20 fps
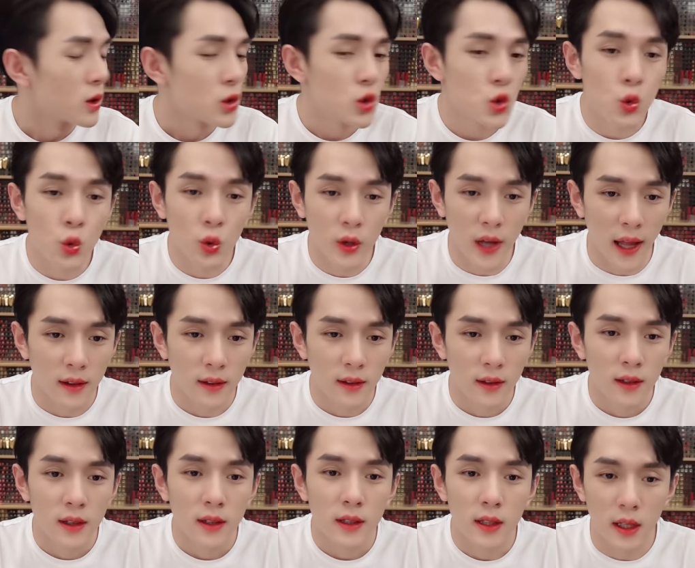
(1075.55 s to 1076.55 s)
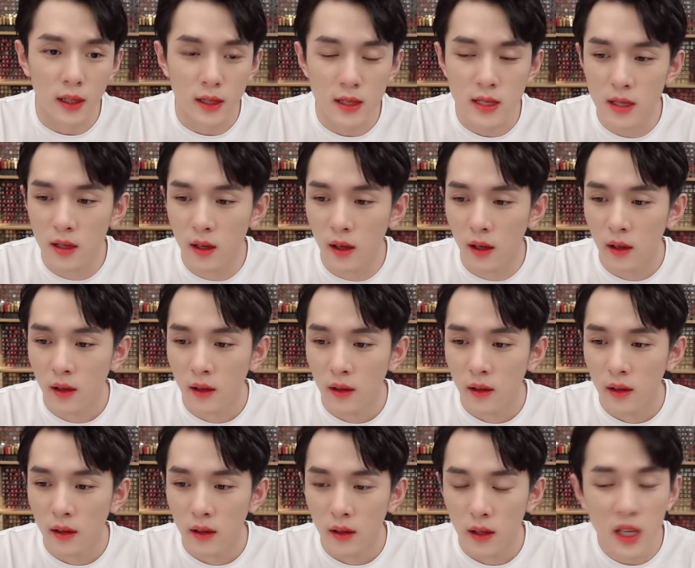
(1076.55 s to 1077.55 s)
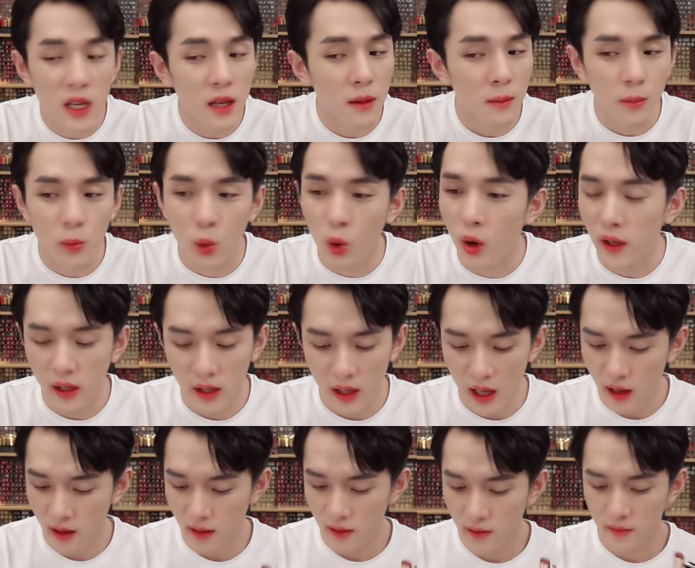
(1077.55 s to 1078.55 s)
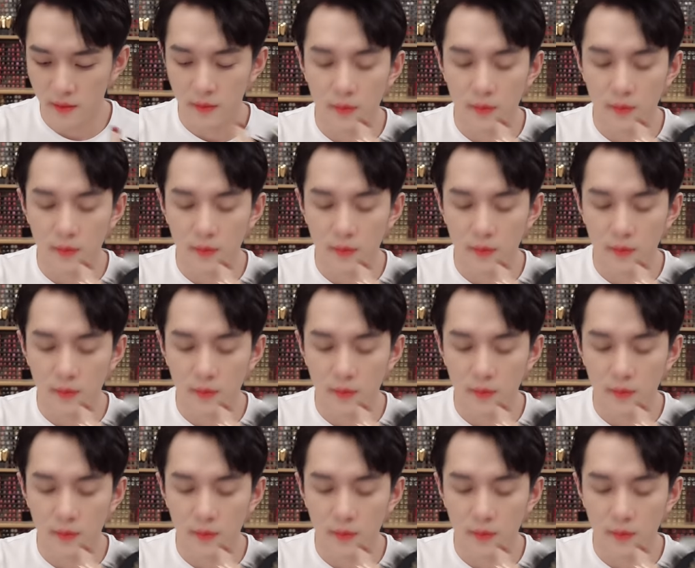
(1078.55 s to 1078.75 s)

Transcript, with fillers: 触感、颜色。一模一样，